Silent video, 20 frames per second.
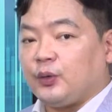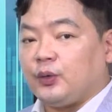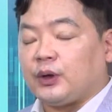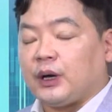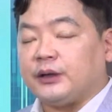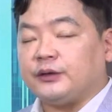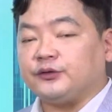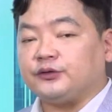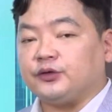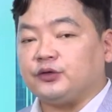올
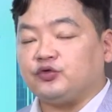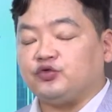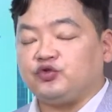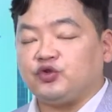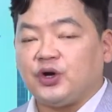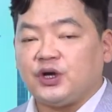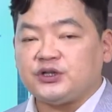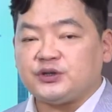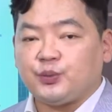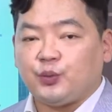가능성 두
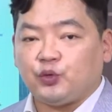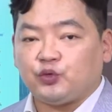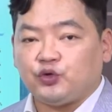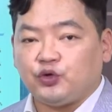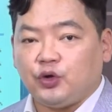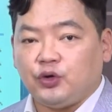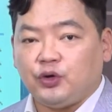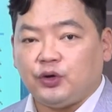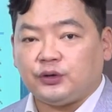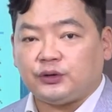가지 모두
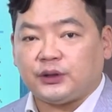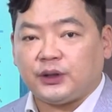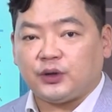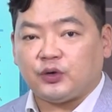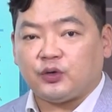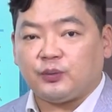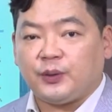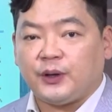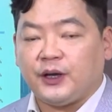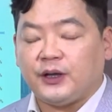
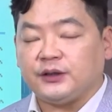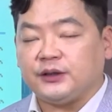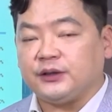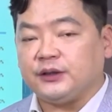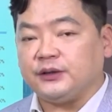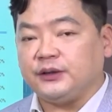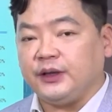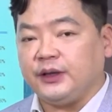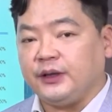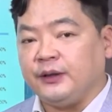열려있다고 봐야
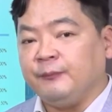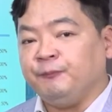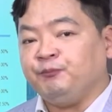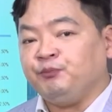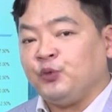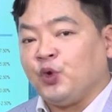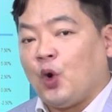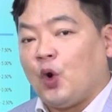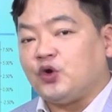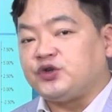되는데
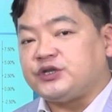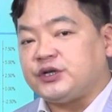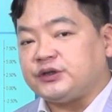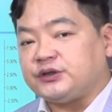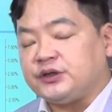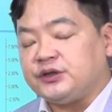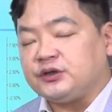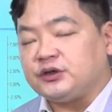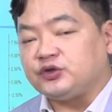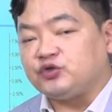
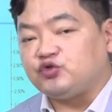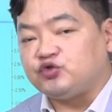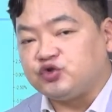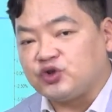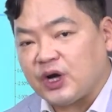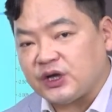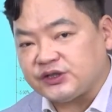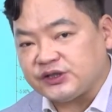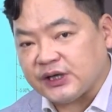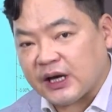어쨌든 그 두
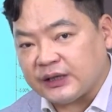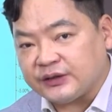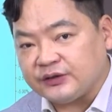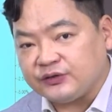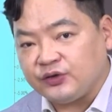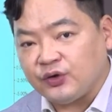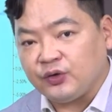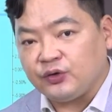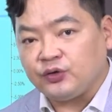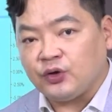가지
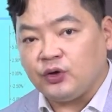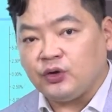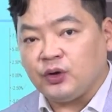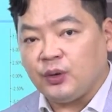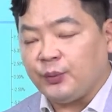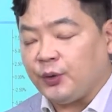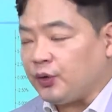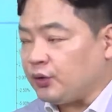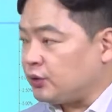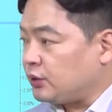가능성을
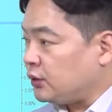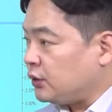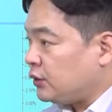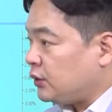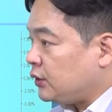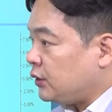열려면